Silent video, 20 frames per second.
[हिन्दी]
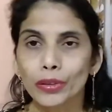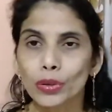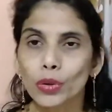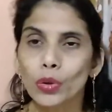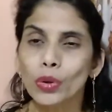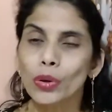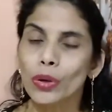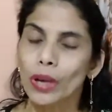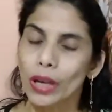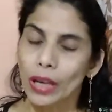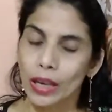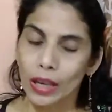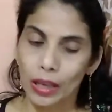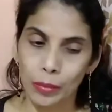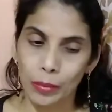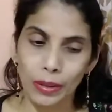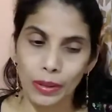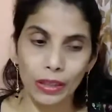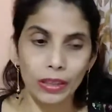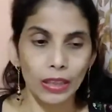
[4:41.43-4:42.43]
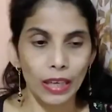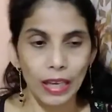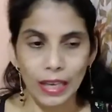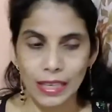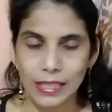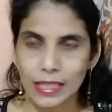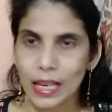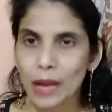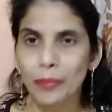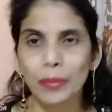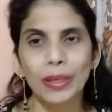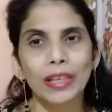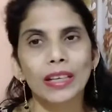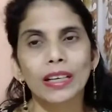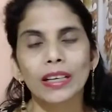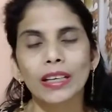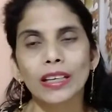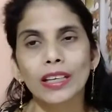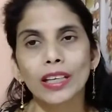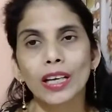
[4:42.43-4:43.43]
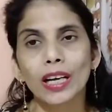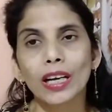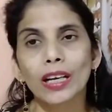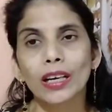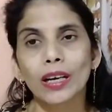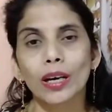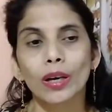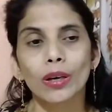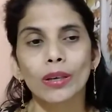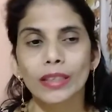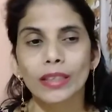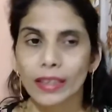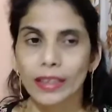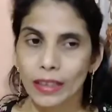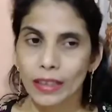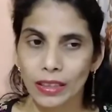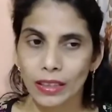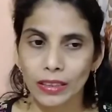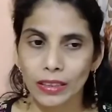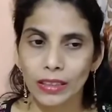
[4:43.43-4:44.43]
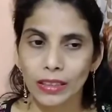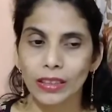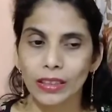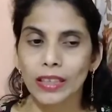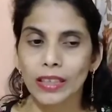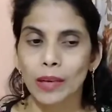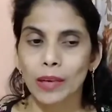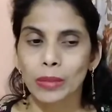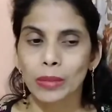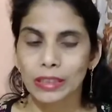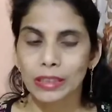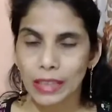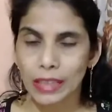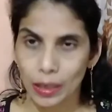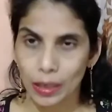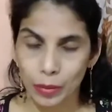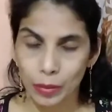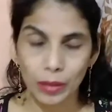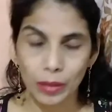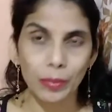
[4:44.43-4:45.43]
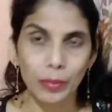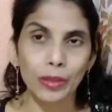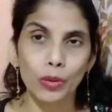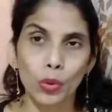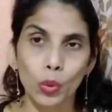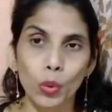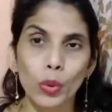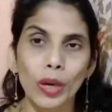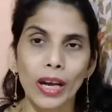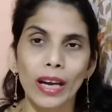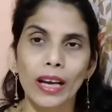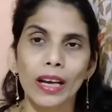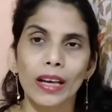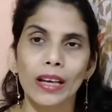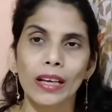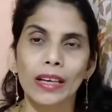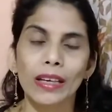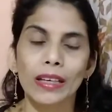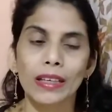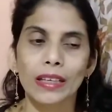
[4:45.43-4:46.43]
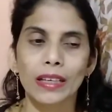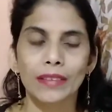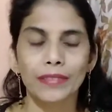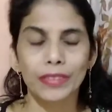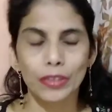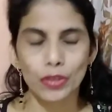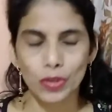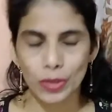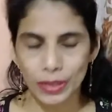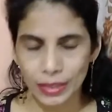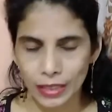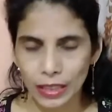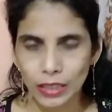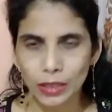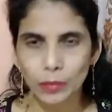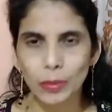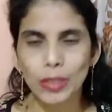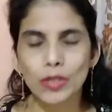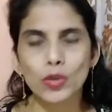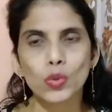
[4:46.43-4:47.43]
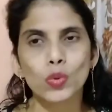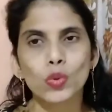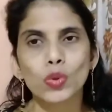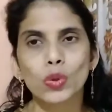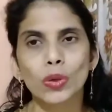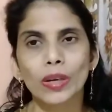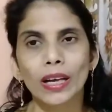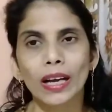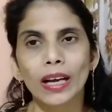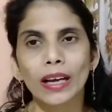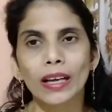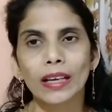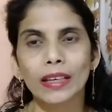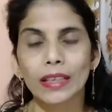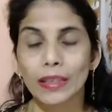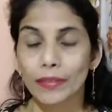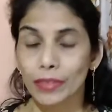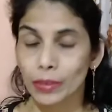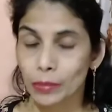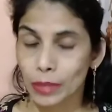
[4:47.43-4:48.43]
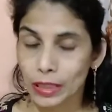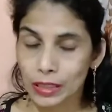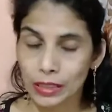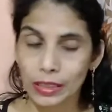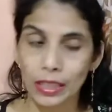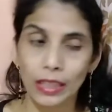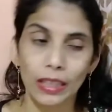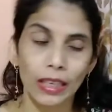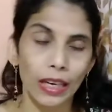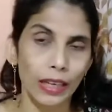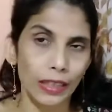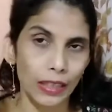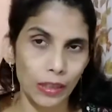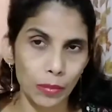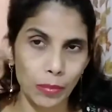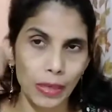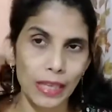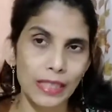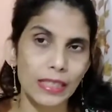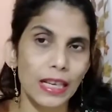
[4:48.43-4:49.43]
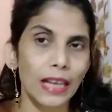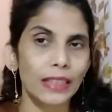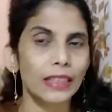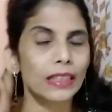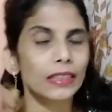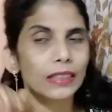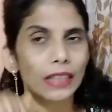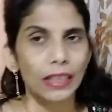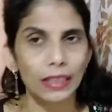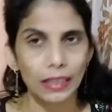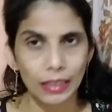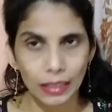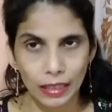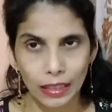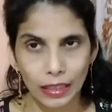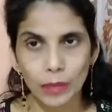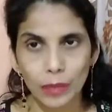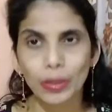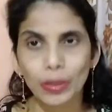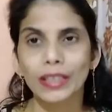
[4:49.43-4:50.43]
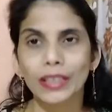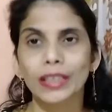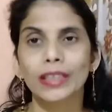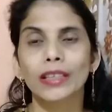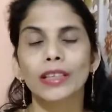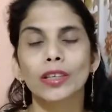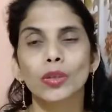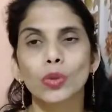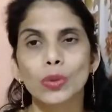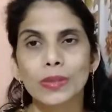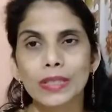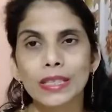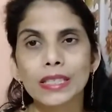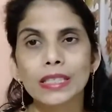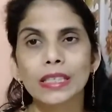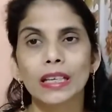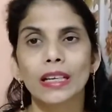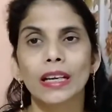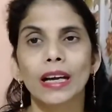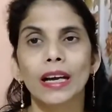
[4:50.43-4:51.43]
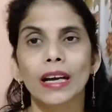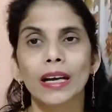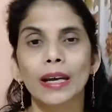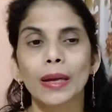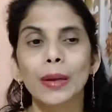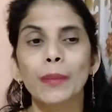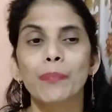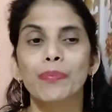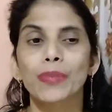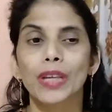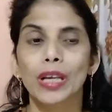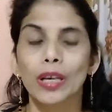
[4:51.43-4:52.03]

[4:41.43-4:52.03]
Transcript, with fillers: तो अब ऐसा आपने कर लिया और देखा कि क्या बच्चा अभी भी रो रहा है या फिर उसे दर्द महसूस हो रहा है या फिर बच्चा कान के पास हाथ ले जा कर के रब करने की कोशिश कर रहा है